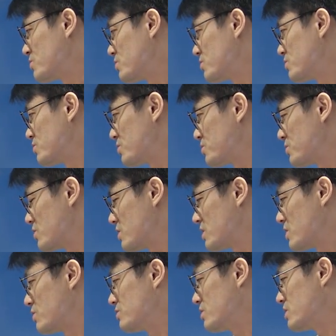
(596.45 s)

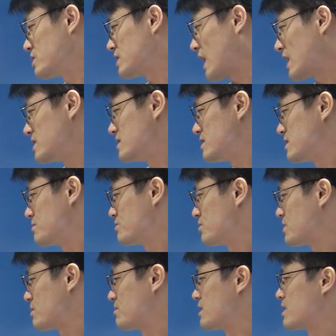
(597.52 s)
소건을 단심으로
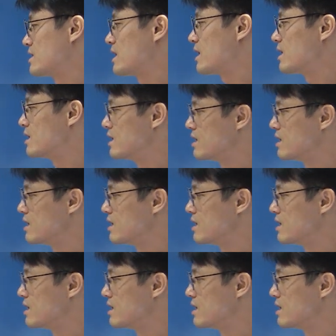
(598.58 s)
재판한다.